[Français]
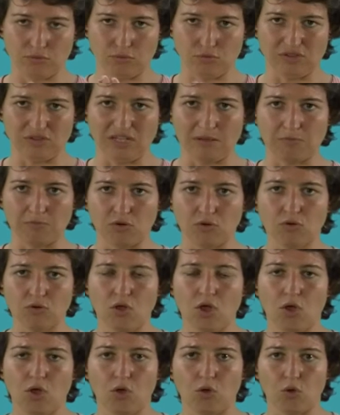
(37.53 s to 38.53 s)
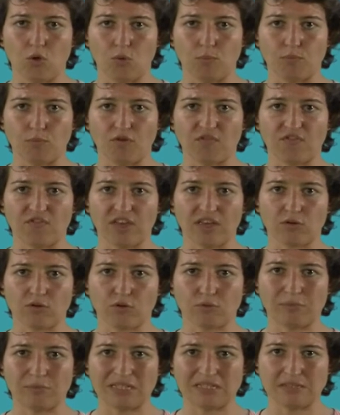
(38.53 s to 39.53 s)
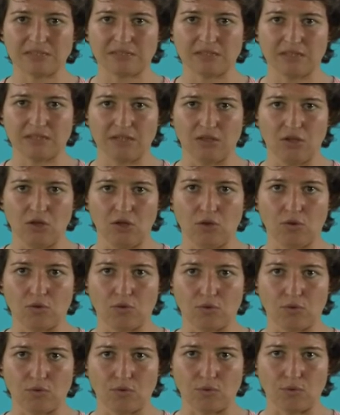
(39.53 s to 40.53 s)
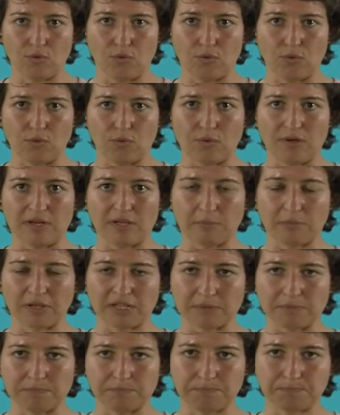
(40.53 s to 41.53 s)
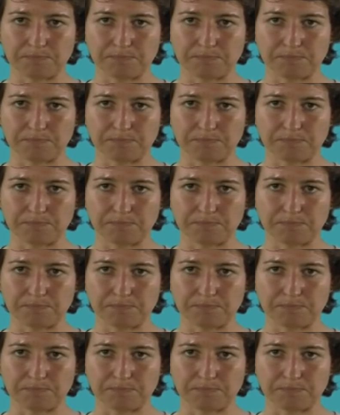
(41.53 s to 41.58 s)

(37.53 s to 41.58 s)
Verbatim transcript: notamment euh, pour faire euh, baisser euh, les prix.